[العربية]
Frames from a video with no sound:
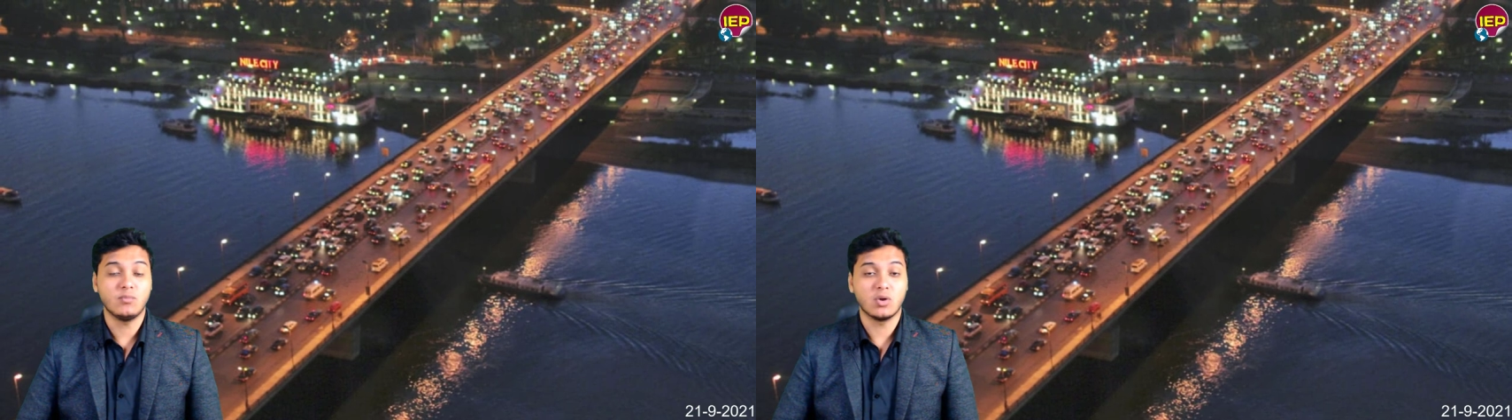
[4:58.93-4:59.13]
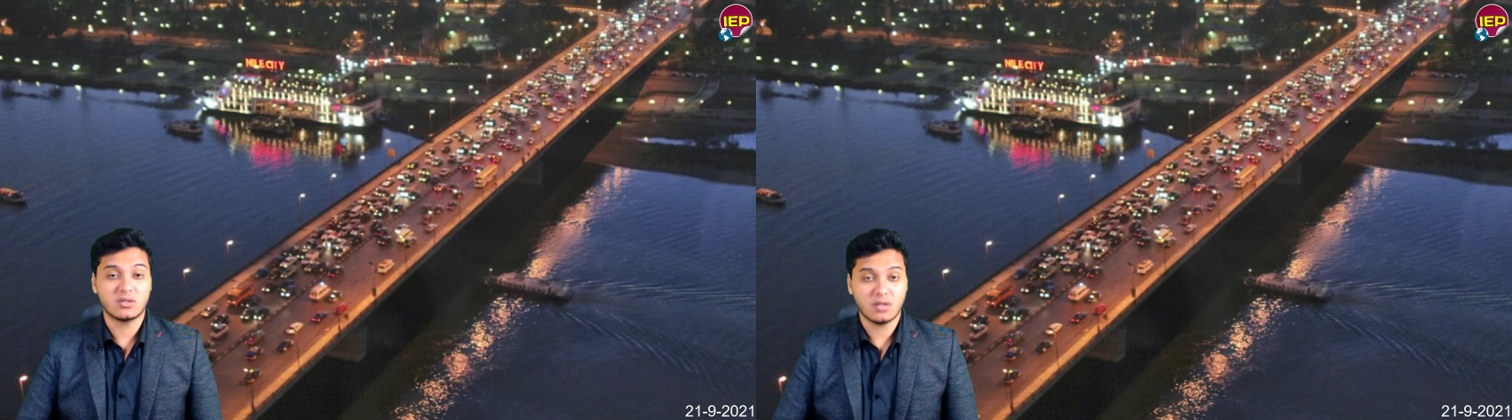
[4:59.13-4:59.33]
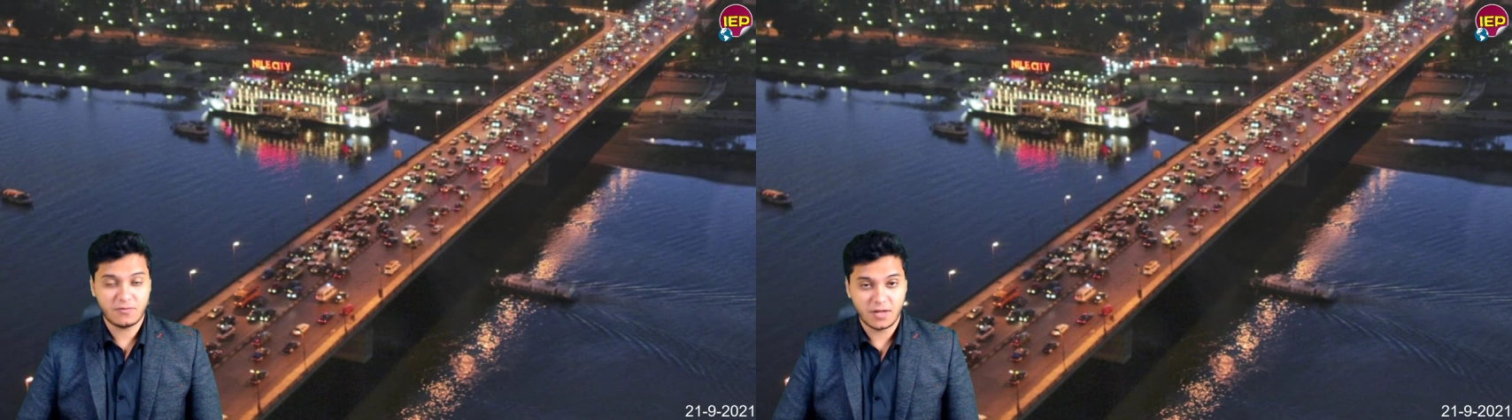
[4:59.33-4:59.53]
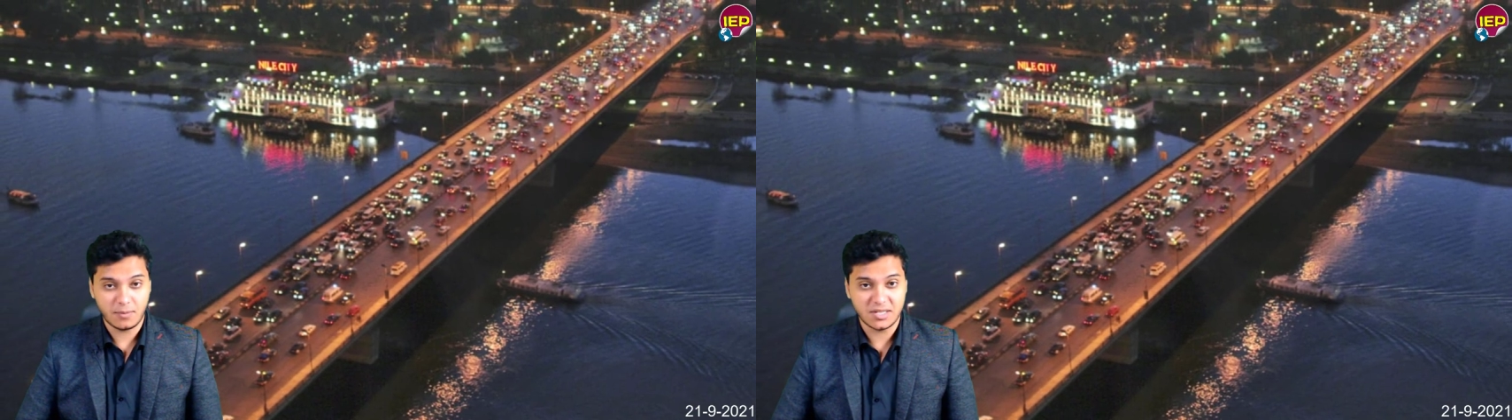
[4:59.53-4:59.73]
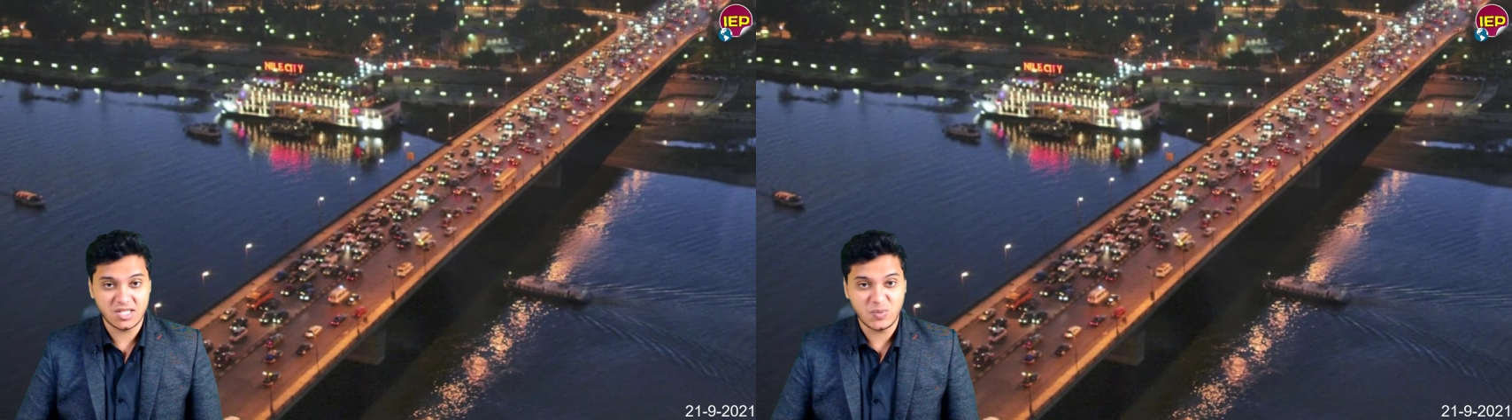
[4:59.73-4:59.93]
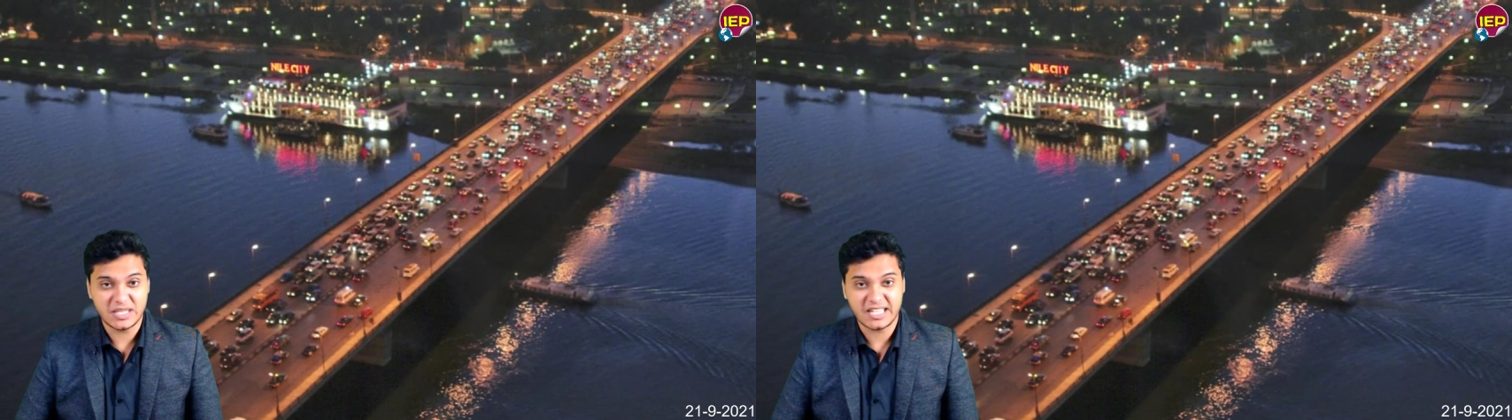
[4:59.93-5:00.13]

مرتفع بنسبة